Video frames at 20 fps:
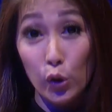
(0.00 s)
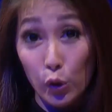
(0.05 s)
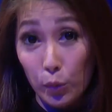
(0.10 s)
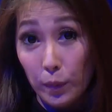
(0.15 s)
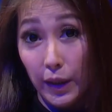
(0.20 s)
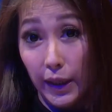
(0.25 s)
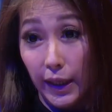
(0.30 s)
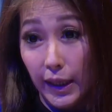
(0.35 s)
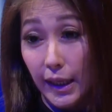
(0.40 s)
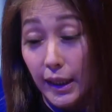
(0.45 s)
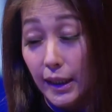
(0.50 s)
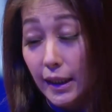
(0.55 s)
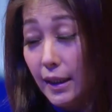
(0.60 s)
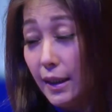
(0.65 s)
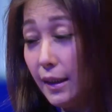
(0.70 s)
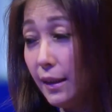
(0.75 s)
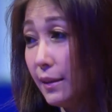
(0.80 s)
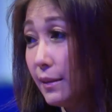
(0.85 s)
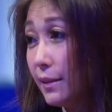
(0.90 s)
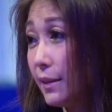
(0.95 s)
renewable
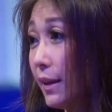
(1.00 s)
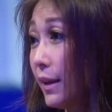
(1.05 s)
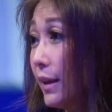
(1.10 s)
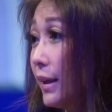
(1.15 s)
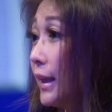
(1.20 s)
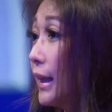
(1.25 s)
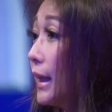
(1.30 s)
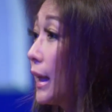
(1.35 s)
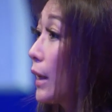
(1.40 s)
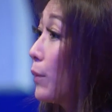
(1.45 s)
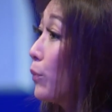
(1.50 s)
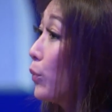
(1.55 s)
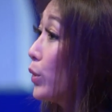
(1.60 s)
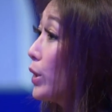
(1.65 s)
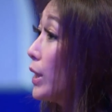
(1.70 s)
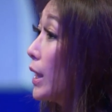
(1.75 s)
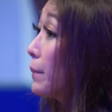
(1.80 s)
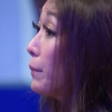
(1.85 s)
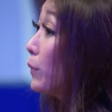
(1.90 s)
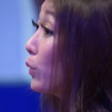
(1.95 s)
energy,
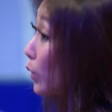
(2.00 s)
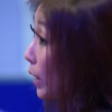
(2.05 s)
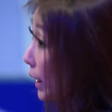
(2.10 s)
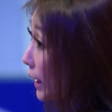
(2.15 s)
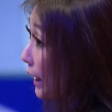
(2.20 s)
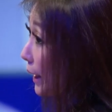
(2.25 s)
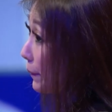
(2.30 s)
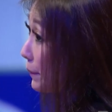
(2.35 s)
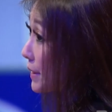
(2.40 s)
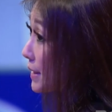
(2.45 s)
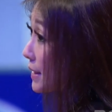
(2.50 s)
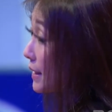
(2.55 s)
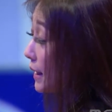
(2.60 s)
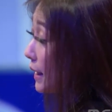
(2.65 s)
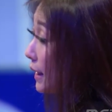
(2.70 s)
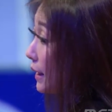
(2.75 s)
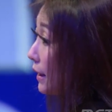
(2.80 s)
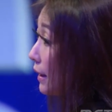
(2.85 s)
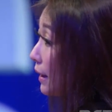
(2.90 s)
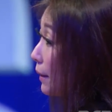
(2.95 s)
kemudian mengurangi
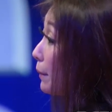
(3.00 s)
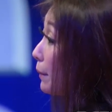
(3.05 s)
emisi,